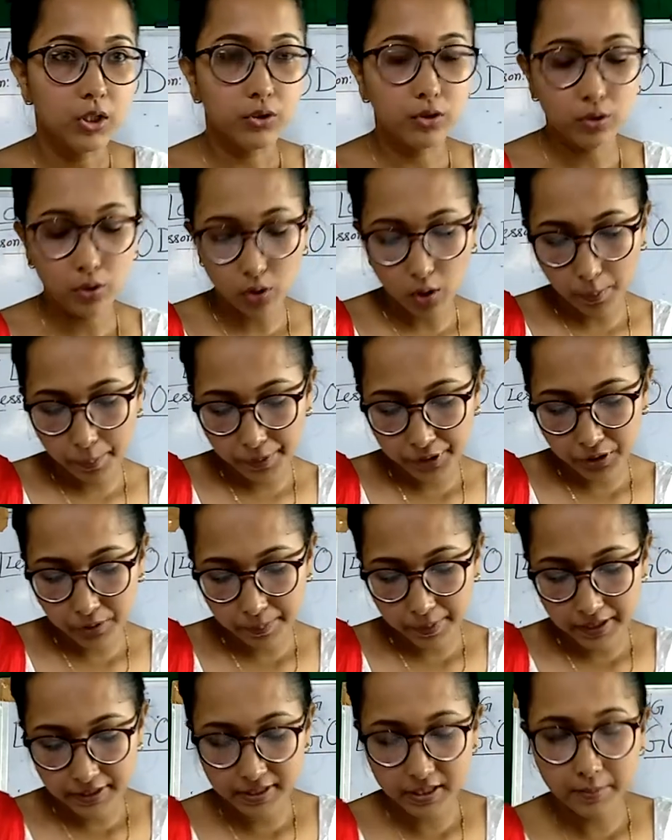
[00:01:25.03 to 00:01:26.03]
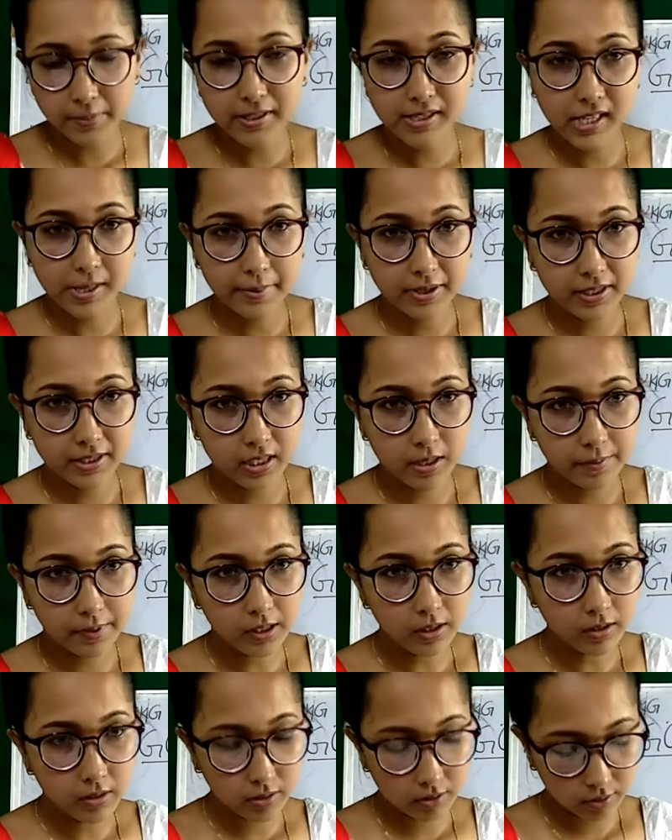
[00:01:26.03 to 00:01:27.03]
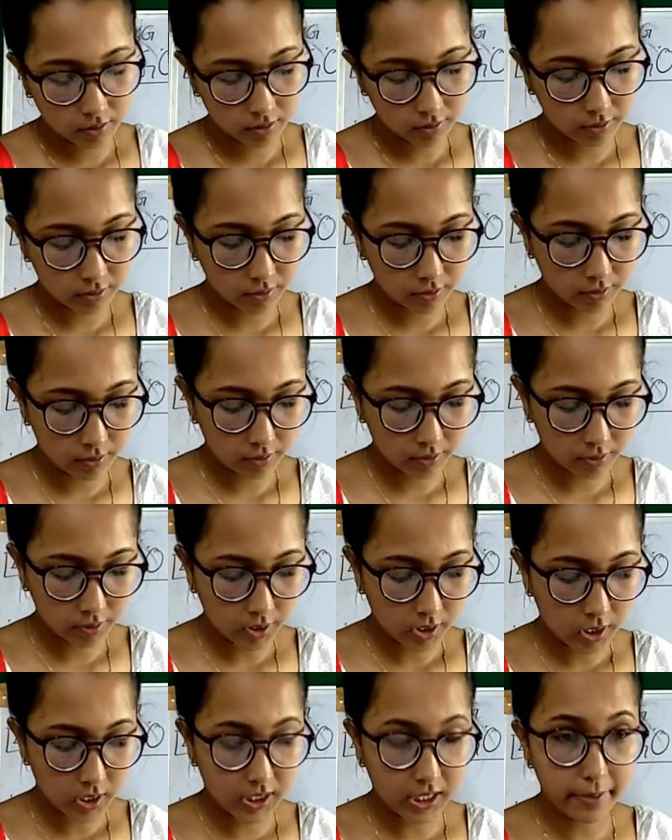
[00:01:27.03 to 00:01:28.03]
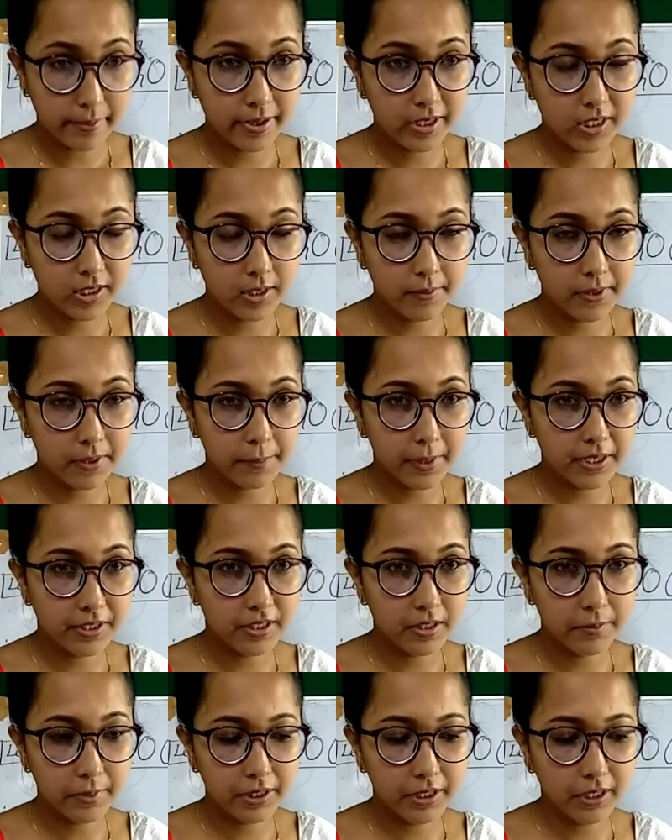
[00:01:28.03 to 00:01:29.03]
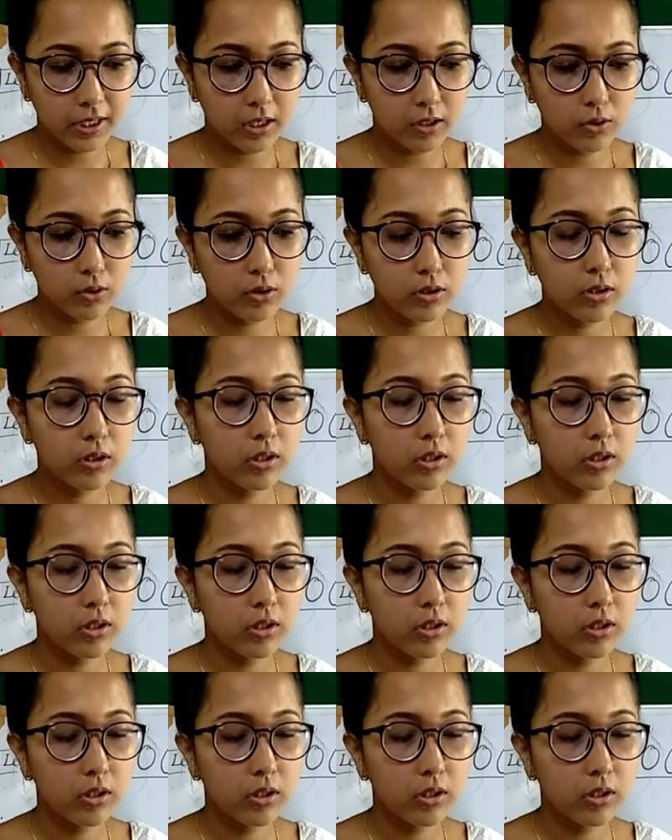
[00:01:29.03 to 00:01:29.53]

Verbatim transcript: तो ओपन योर पेज नंबर सेवेंटी सेवन सेवेंटी सेवन पेज नंबर निकाल लो